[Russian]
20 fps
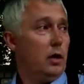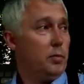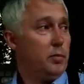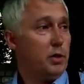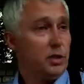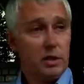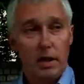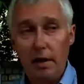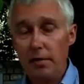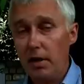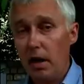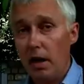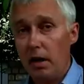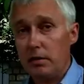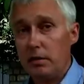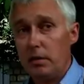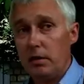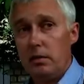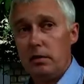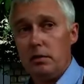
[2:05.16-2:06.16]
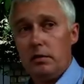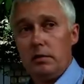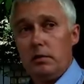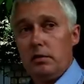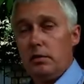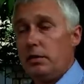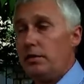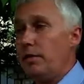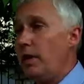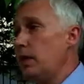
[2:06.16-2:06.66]
представлялся,
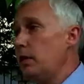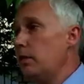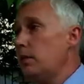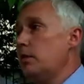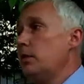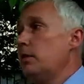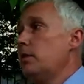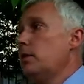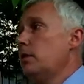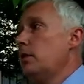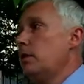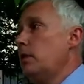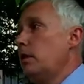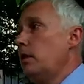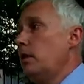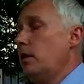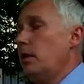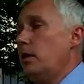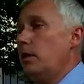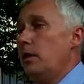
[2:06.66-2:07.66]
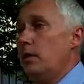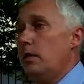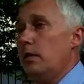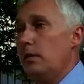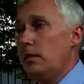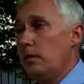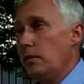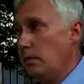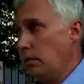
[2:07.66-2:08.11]
звонил а,